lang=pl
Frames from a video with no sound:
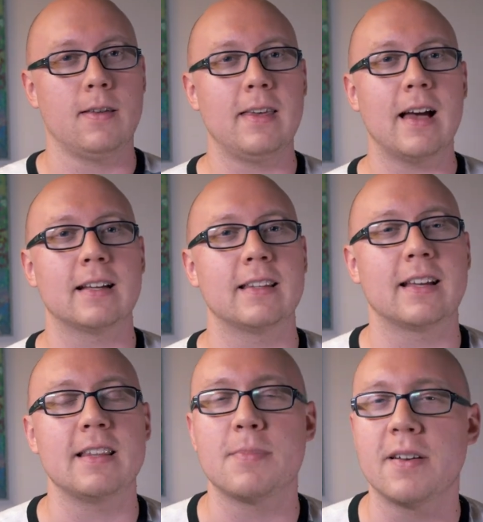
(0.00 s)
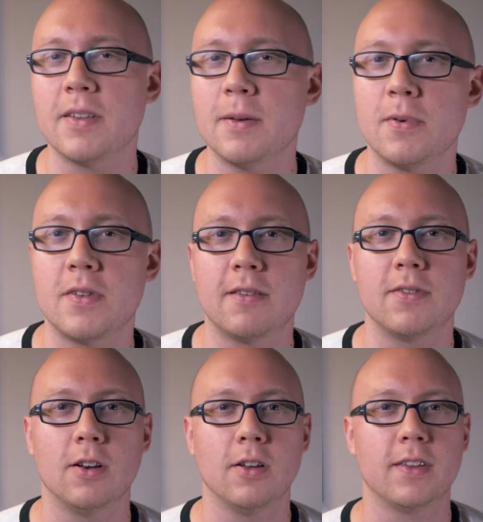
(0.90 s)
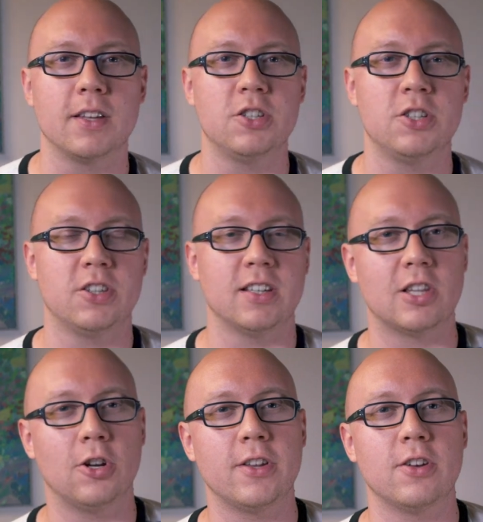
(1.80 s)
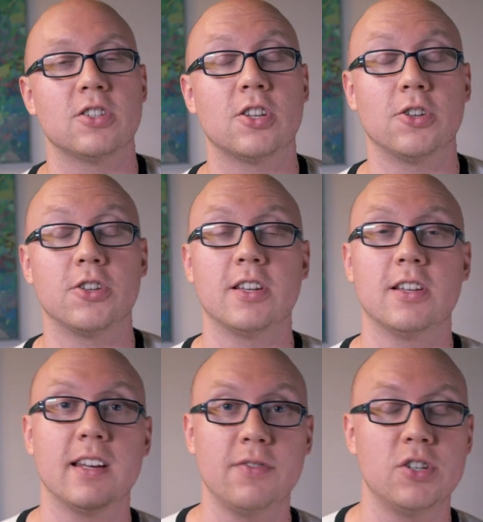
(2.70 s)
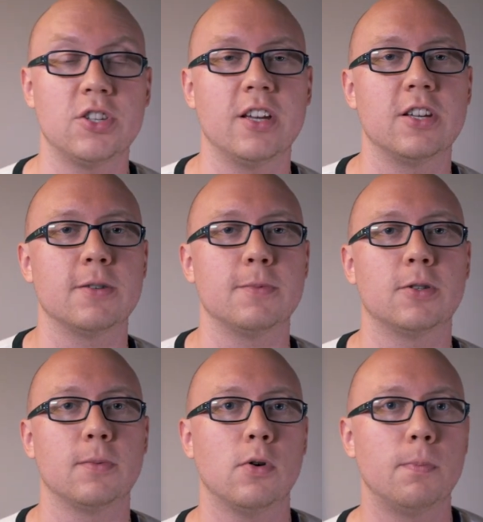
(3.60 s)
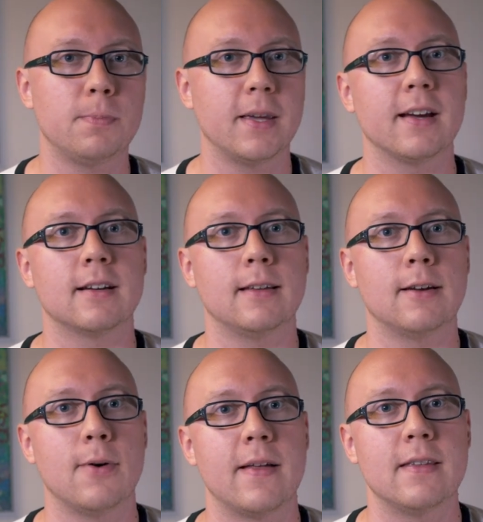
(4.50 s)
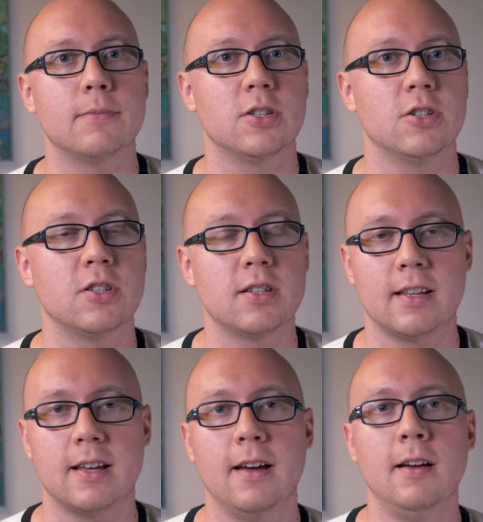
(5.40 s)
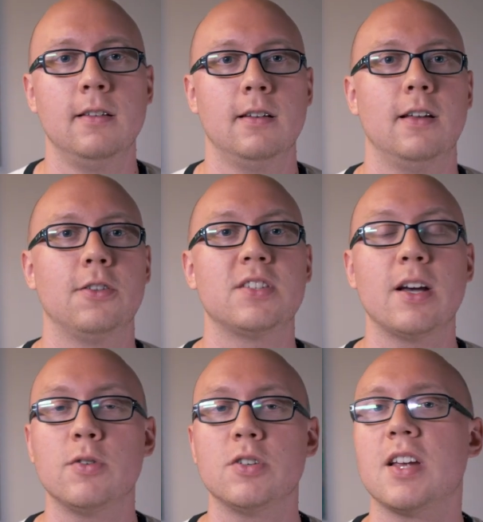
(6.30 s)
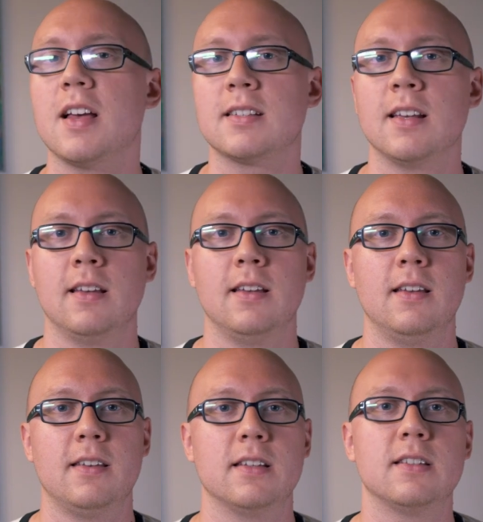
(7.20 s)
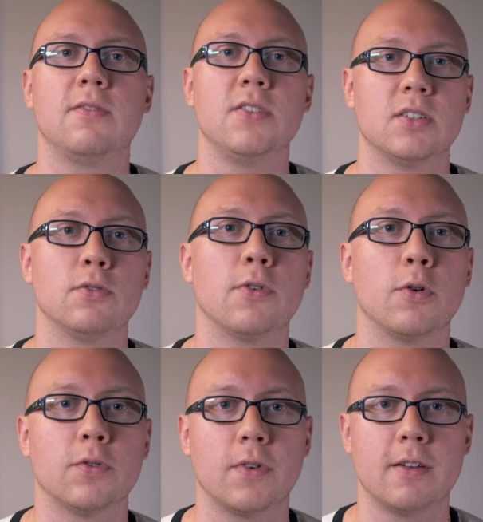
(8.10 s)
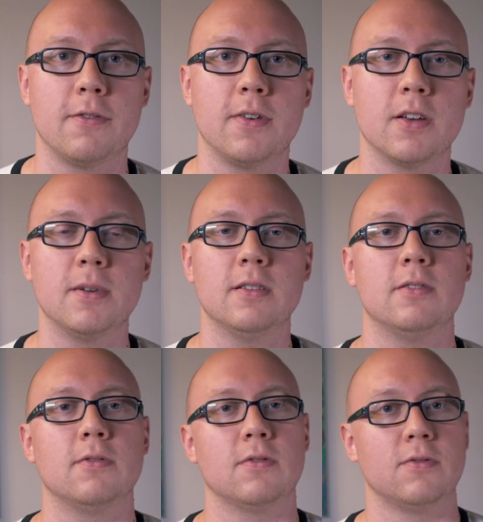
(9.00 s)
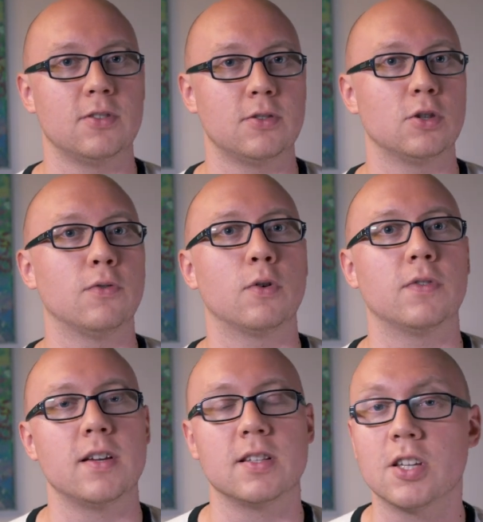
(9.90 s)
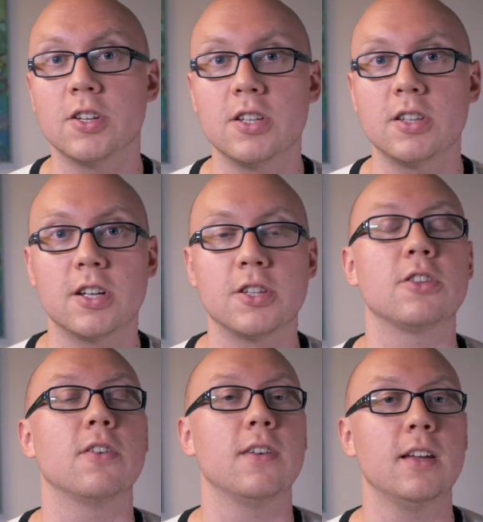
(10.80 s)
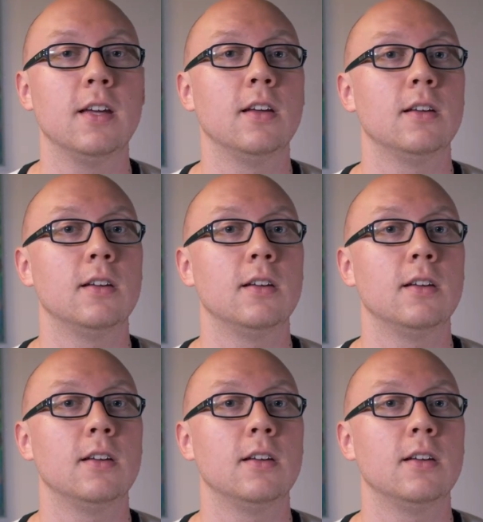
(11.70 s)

jak tak naprawdę powinna wyglądać ta strona od strony graficznej, żeby to było piękne, ładne, przejrzyste. Cały czas jest wizytówką Twojej firmy, wizytówką Twojej strony internetowej.